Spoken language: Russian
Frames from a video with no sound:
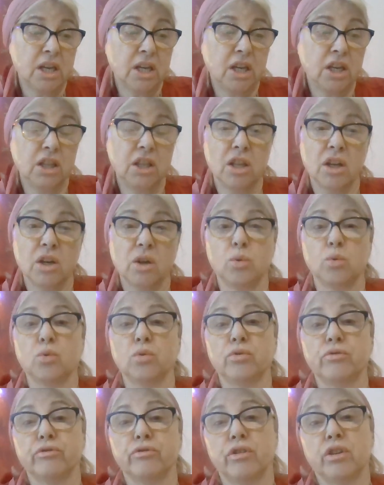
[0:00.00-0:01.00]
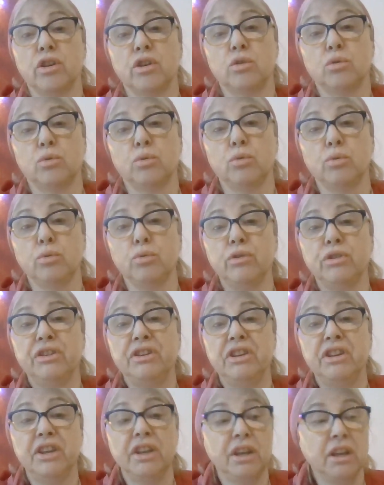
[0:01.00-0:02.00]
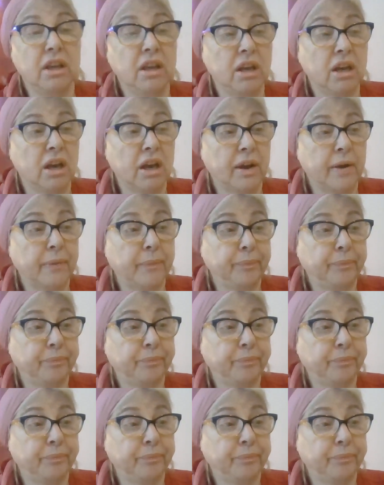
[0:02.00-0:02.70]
и на Курской дуге.